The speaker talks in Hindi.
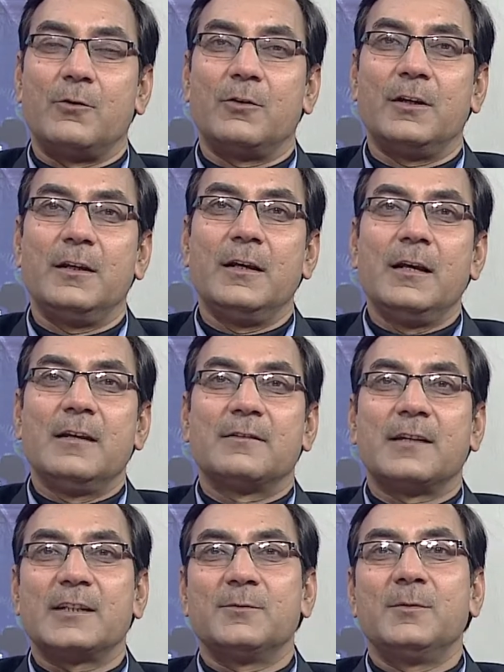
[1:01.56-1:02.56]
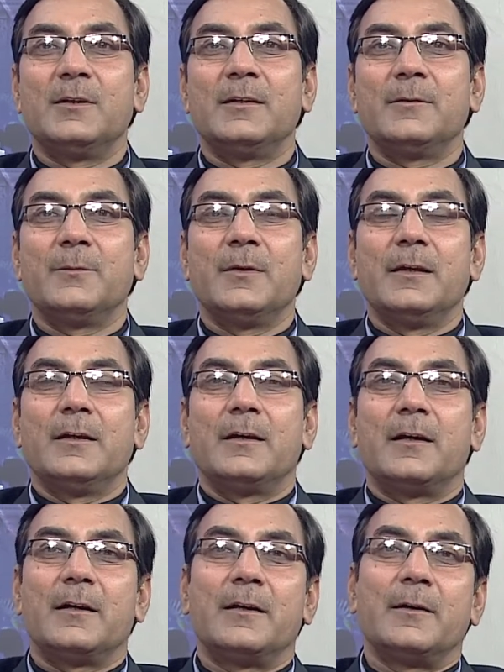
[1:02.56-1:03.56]
होगी साथ में
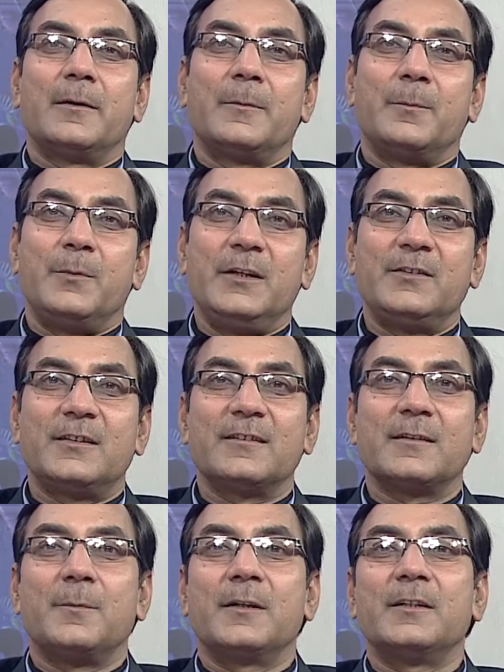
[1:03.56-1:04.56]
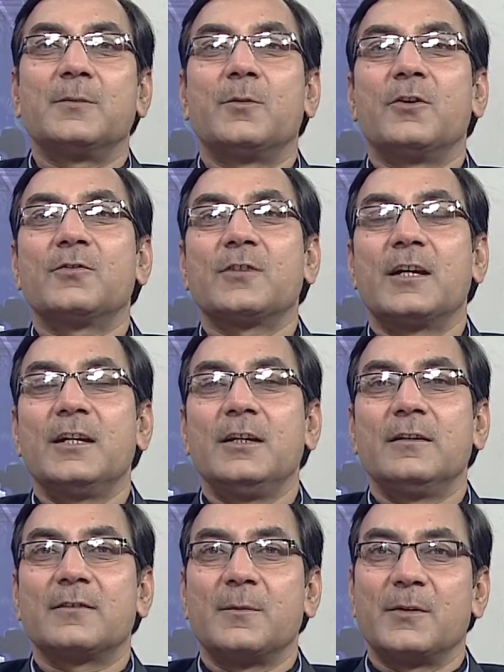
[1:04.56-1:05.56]
बीज से संबंधित बहुत
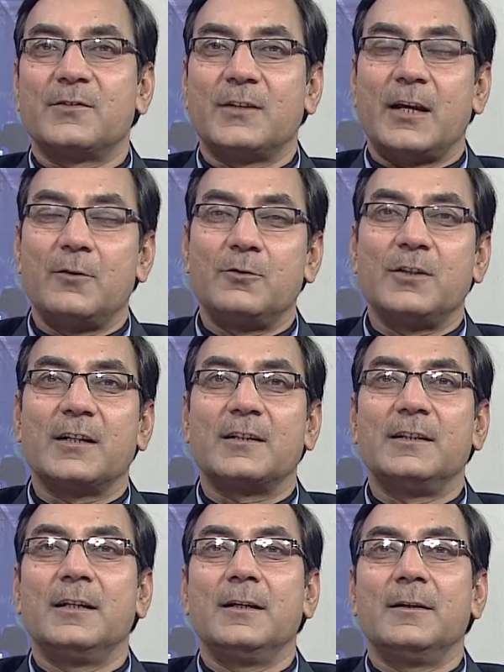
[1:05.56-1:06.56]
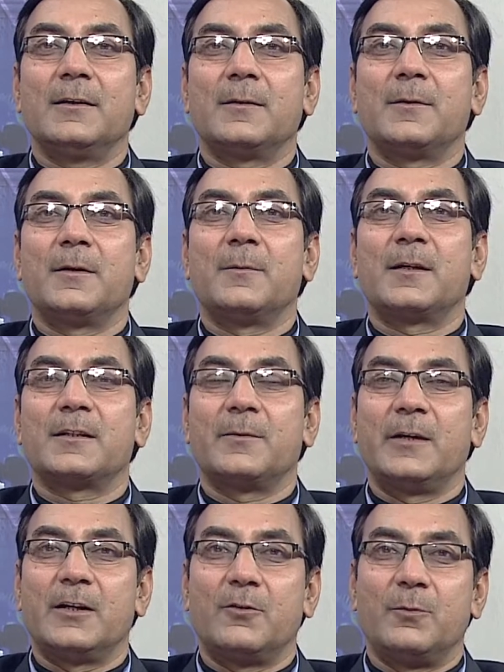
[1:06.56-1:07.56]
सारी समस्याएं हो जाती हैं माता
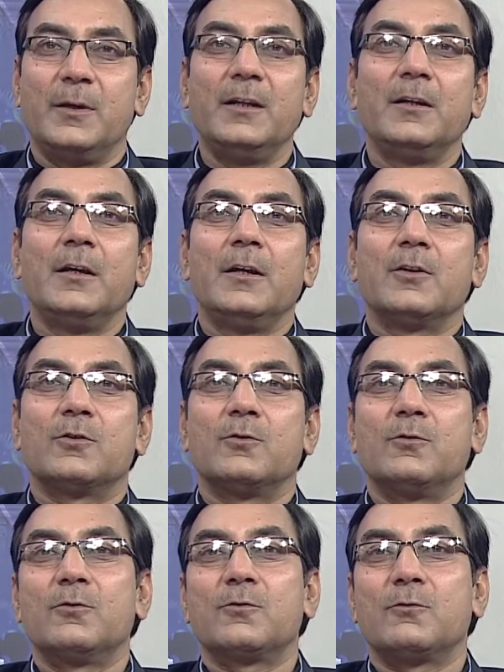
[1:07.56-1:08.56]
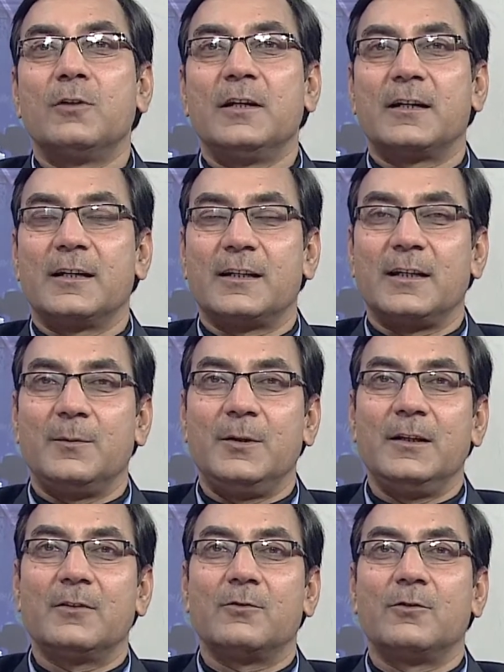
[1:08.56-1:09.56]
बहनों में तो उसको लेकर के
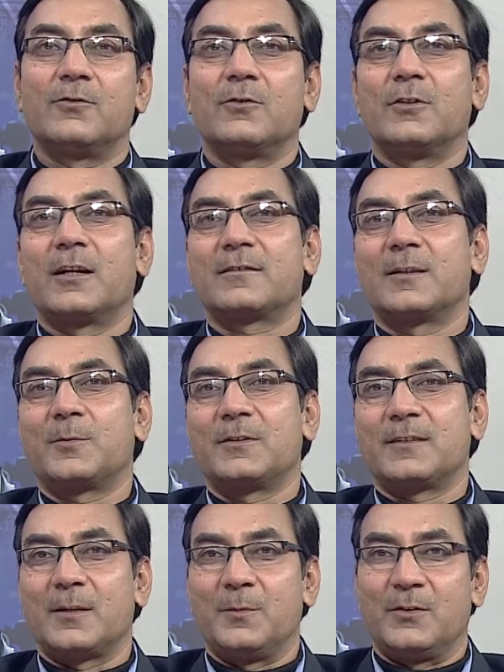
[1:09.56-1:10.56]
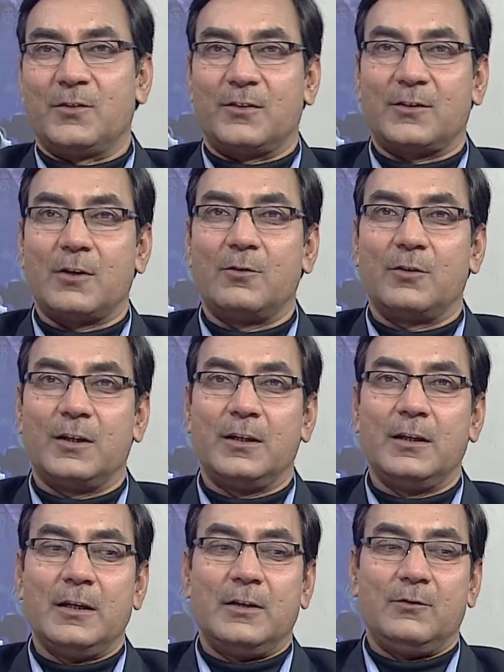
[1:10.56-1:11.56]
भी कुछ डॉक्टर साहब के साथ में चर्चा होगी
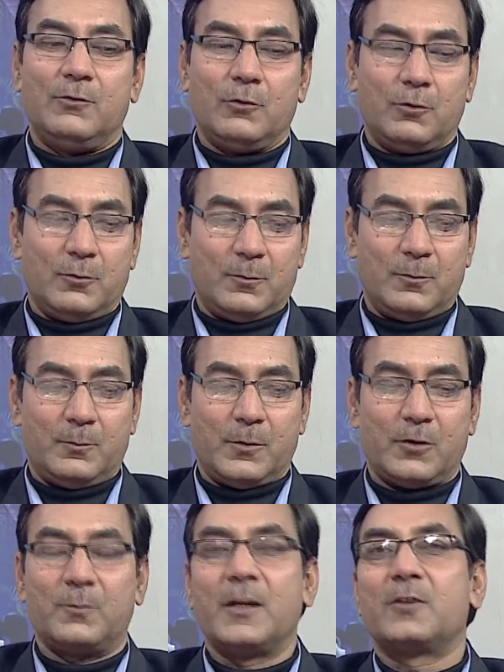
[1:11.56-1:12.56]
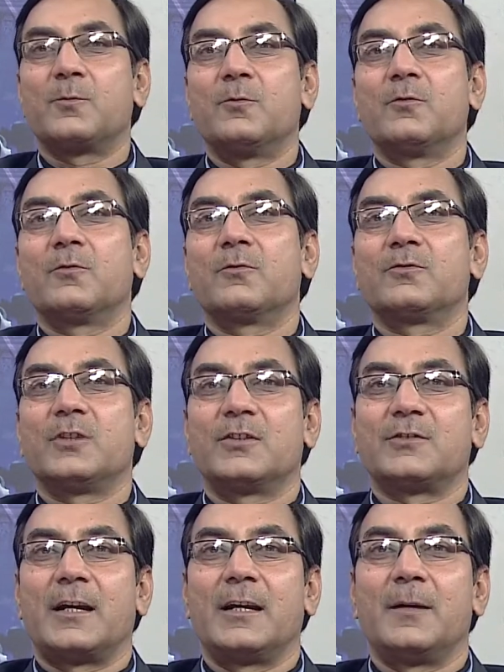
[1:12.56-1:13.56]
जो बहुत महत्वपूर्ण
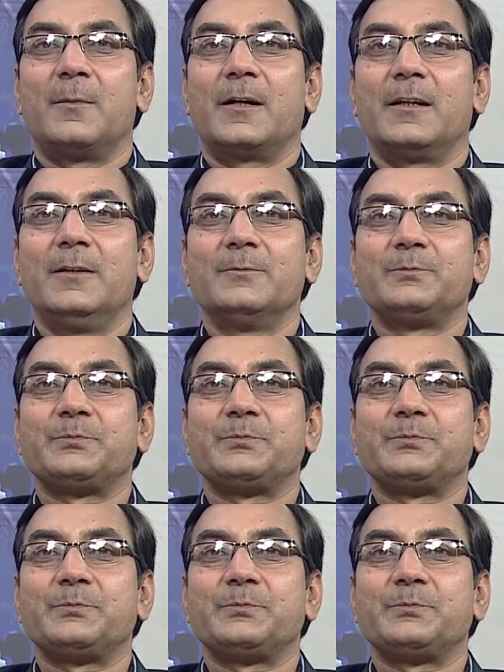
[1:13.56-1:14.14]
चर्चा है हमारी